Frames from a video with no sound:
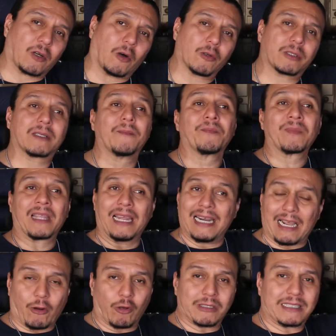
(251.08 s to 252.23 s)
Coast, en
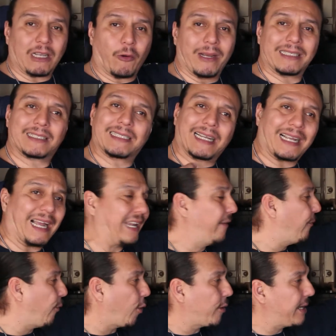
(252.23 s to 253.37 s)
la costa oeste,
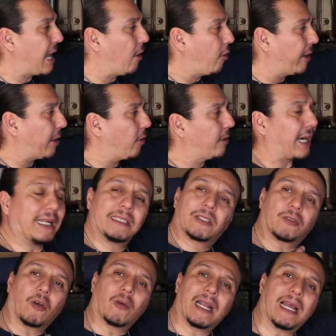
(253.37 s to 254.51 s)
California, Oregon,
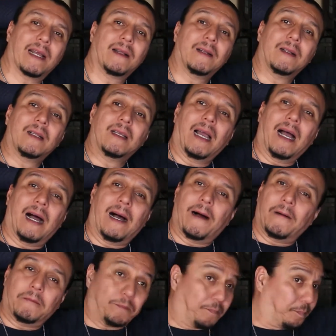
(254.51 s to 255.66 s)
Arizona,
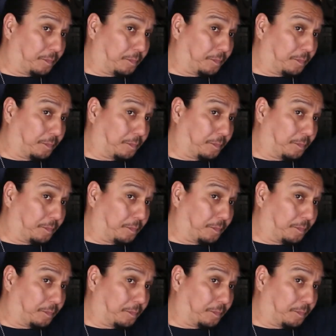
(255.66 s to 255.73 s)
um,